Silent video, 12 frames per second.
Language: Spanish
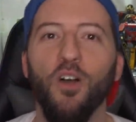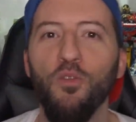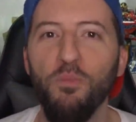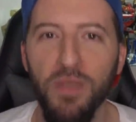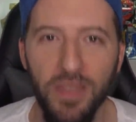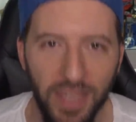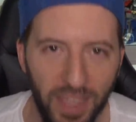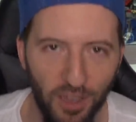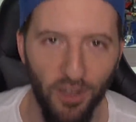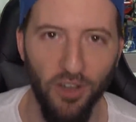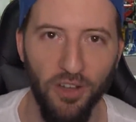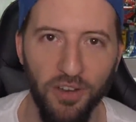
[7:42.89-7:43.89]
un
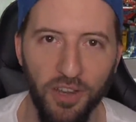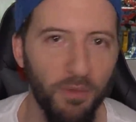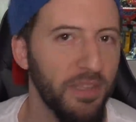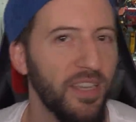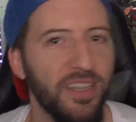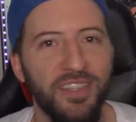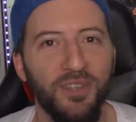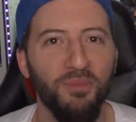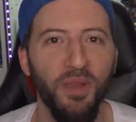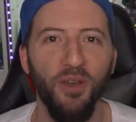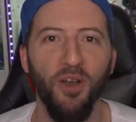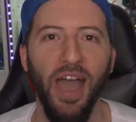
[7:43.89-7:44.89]
video y vas a decir,
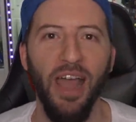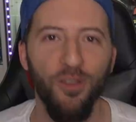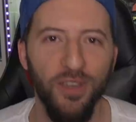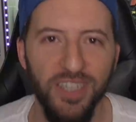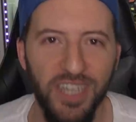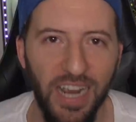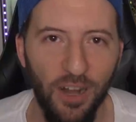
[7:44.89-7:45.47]
pero a lo que llega la